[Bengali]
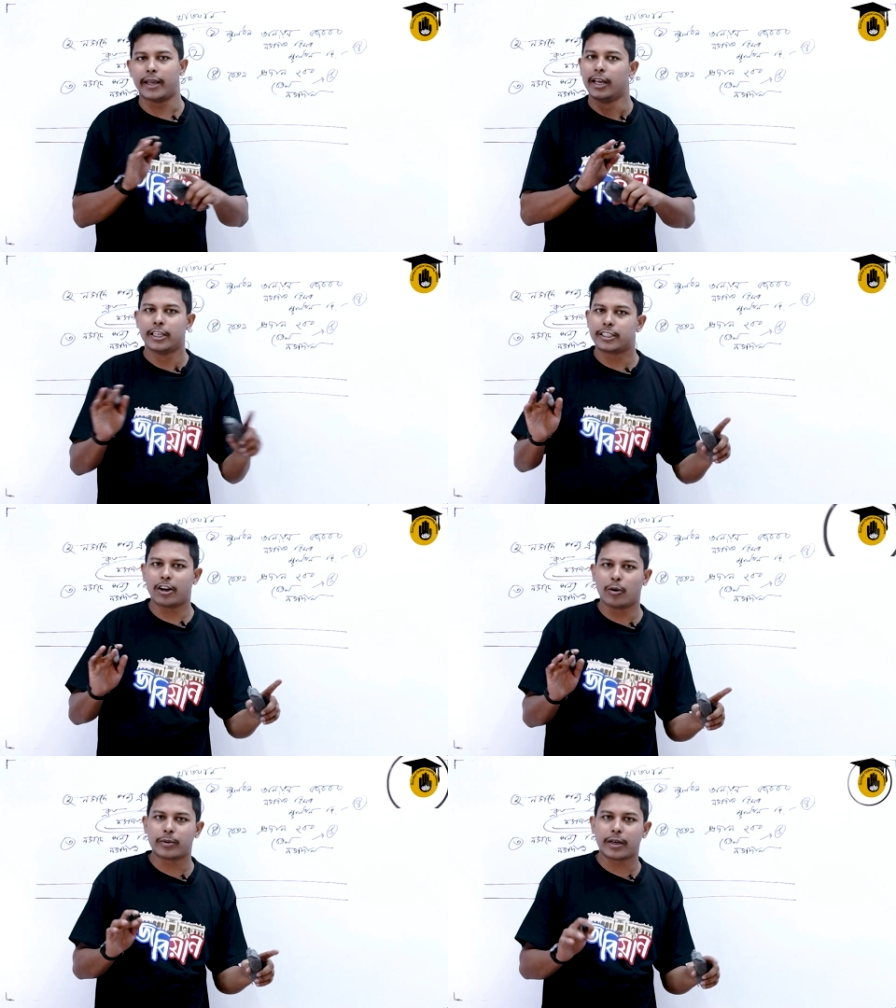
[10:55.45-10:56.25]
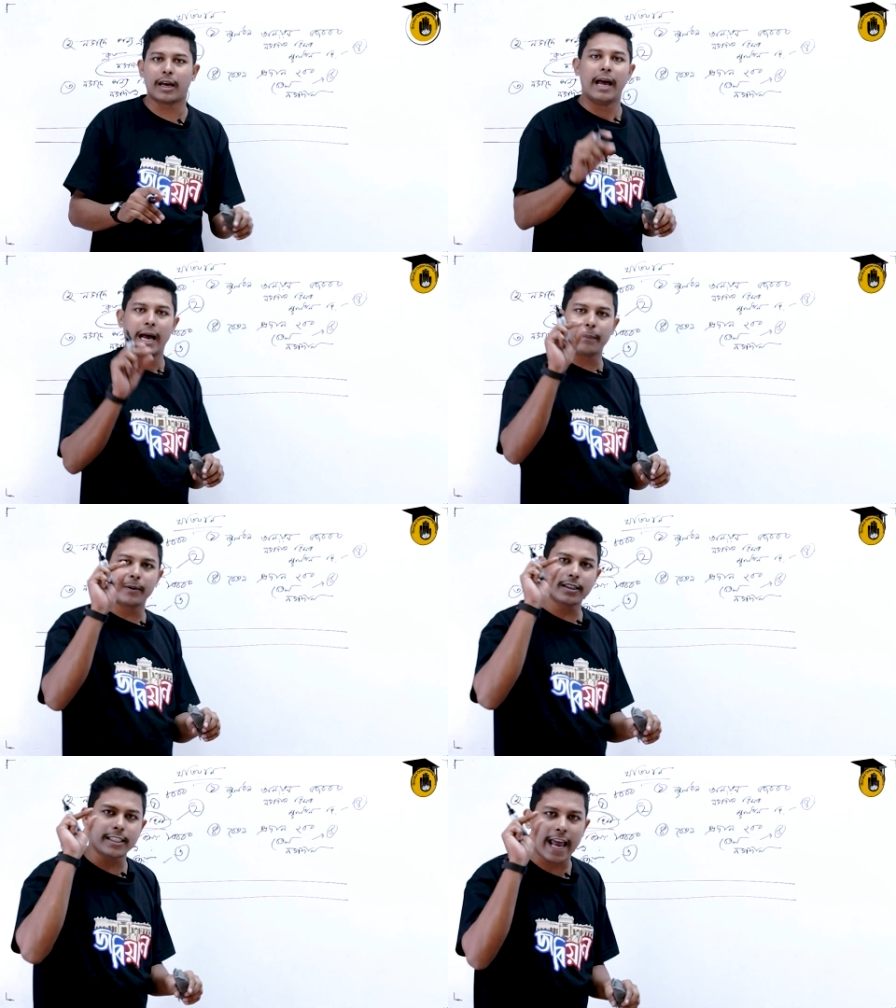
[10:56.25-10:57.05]
সেরকমটা না আপনার
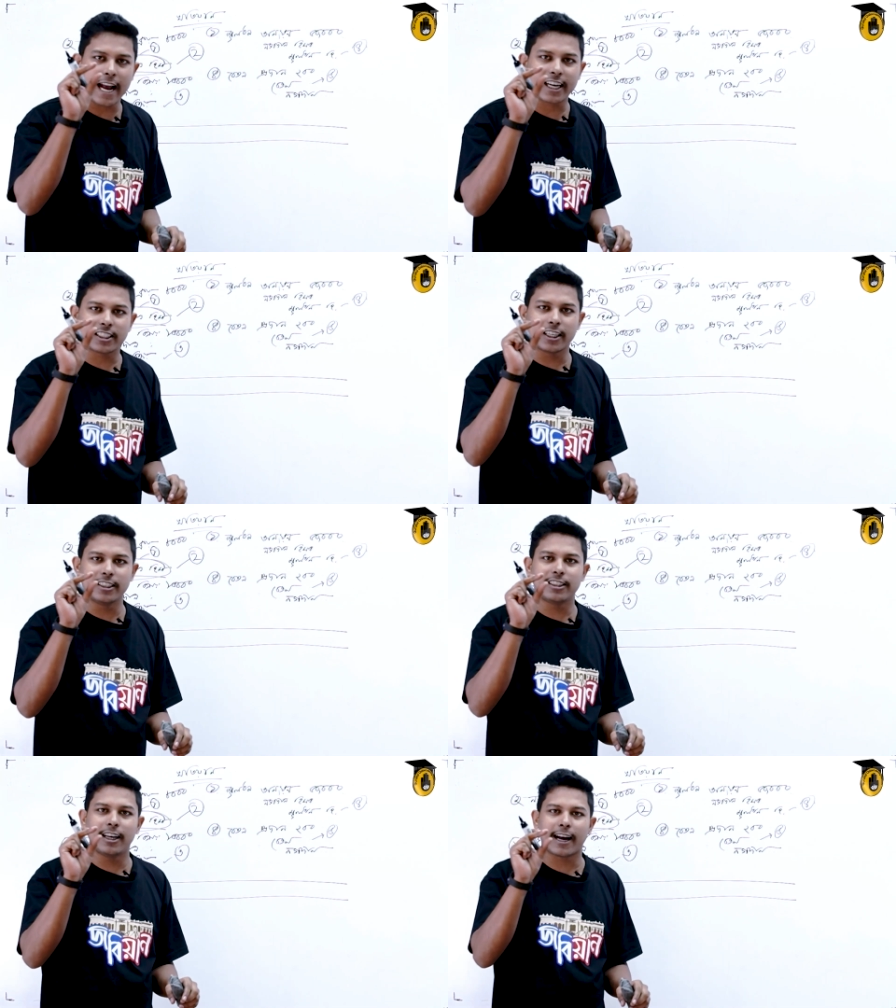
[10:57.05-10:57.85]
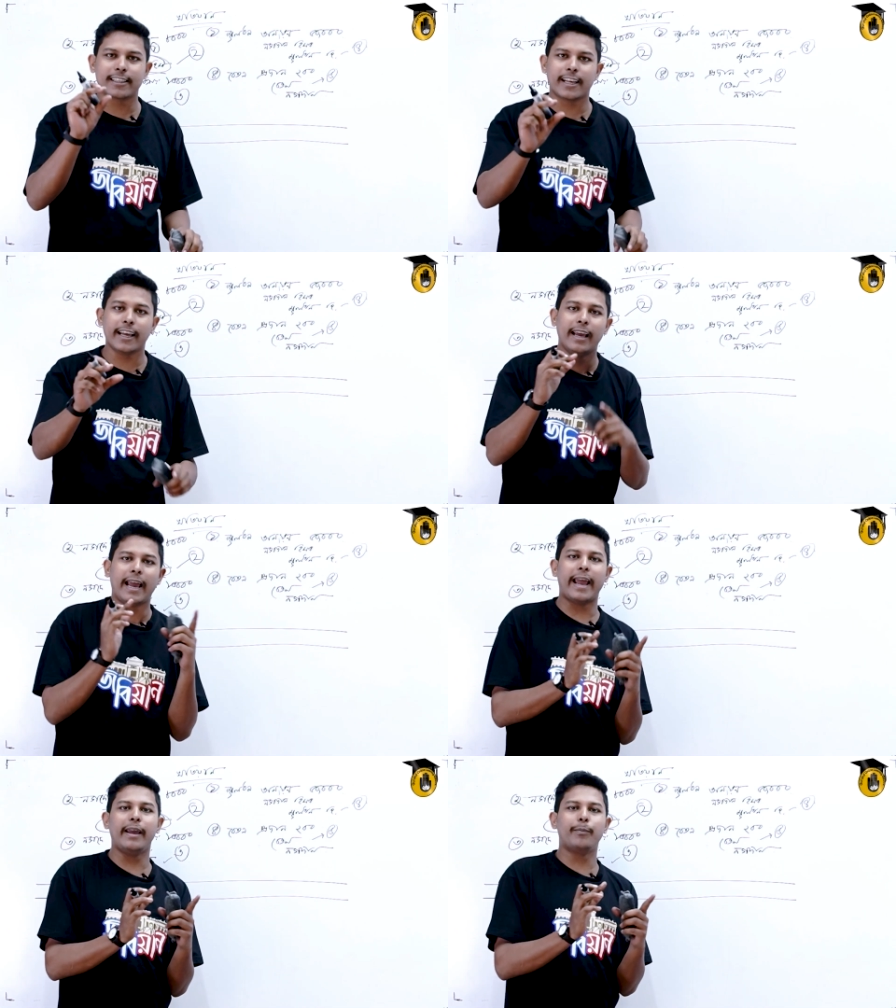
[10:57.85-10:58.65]
জাস্ট একটা এন্ট্রি লেখা যায়
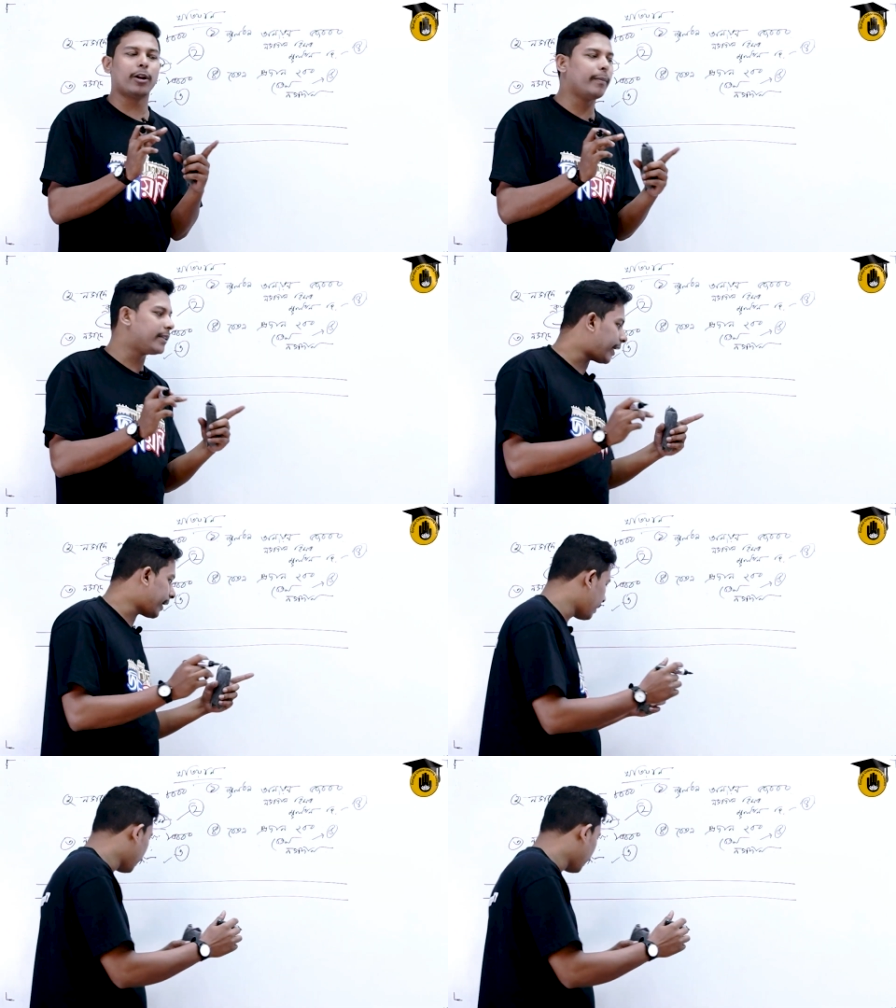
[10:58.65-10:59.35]
এই পরিমাণ জায়গা নেন